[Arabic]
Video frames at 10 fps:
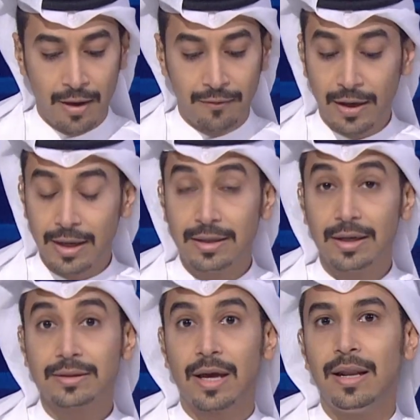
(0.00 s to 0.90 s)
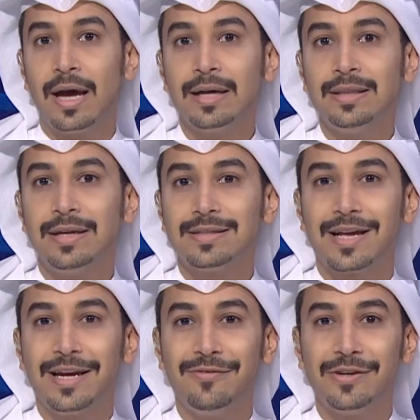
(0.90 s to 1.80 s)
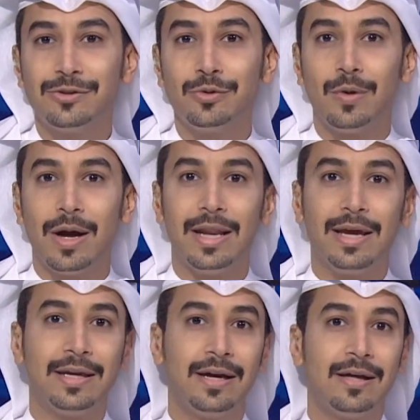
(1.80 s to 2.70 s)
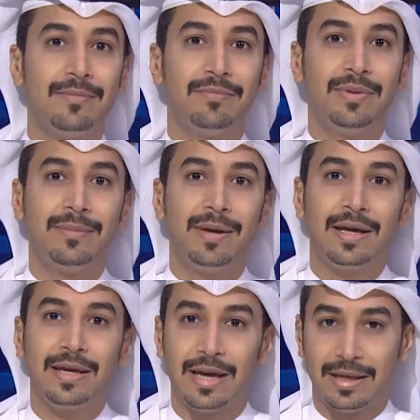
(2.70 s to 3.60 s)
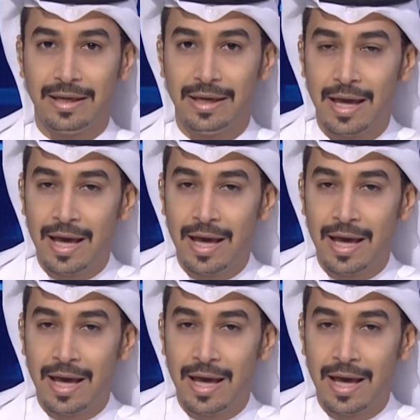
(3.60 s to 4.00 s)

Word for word: فقد طالعتنا صحيفه الايام بما يلي